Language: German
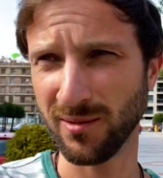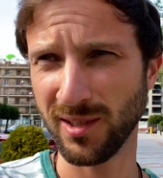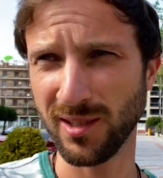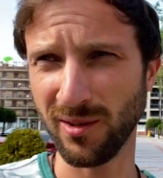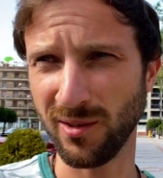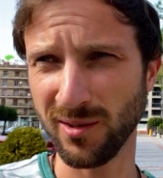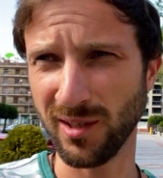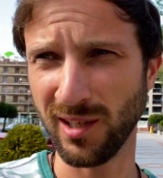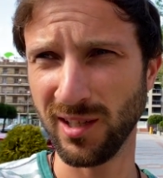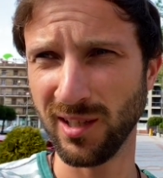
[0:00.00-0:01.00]
So sieht es auch aus.
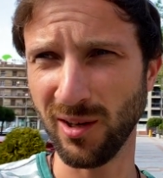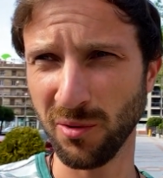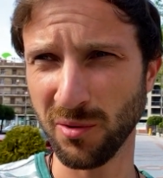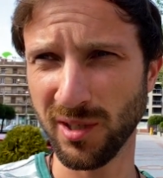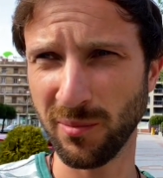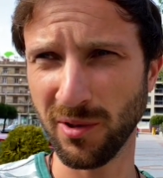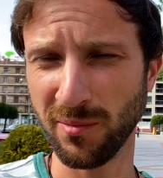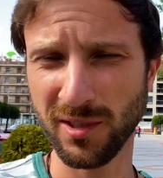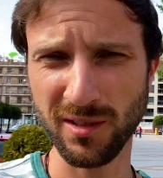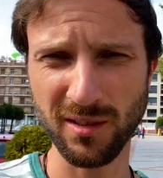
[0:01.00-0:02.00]
Alle in den Autos haben eine
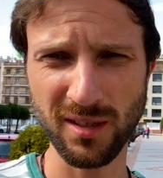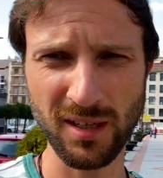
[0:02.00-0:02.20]
Maske.